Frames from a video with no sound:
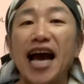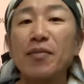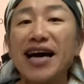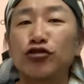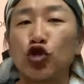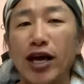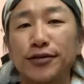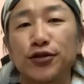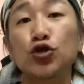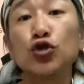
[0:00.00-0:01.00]

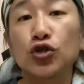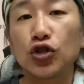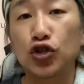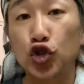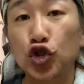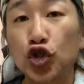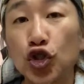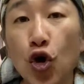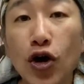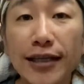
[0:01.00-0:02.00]
ハマートトライフスクールという出
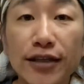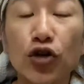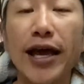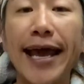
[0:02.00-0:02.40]
張型の